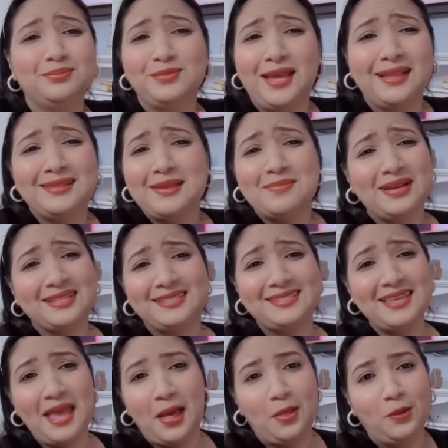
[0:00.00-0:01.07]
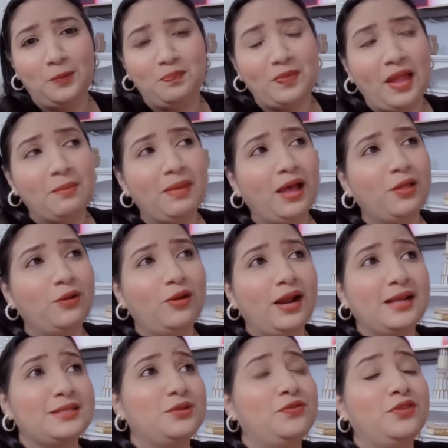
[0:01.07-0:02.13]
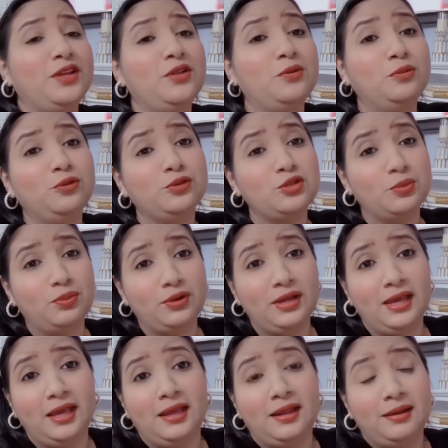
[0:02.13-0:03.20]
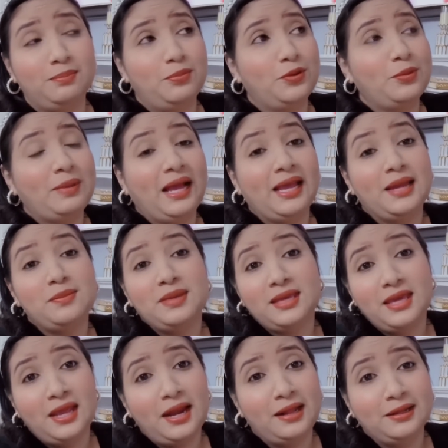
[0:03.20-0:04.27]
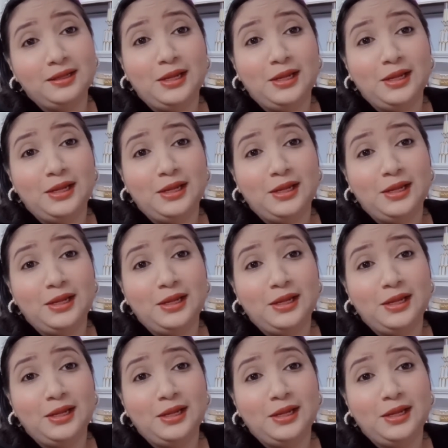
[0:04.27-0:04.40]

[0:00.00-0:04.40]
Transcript: Es demasiado. Amador ha sufrido mucho porque por más que él me quiera,